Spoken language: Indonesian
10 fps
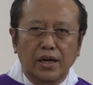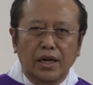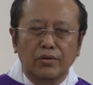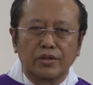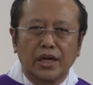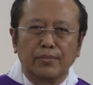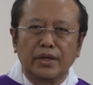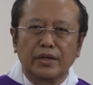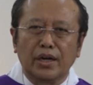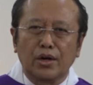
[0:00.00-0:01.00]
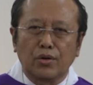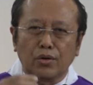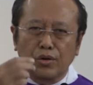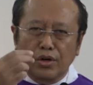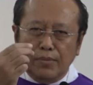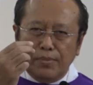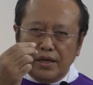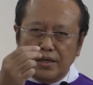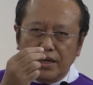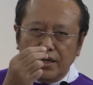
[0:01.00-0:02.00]
lalu dia memberikan rokok
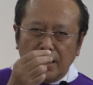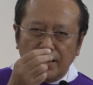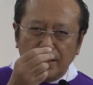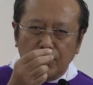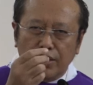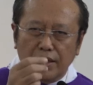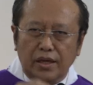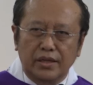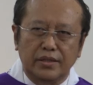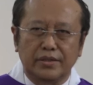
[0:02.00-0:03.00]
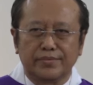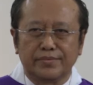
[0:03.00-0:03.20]
kepada kakek tua tadi.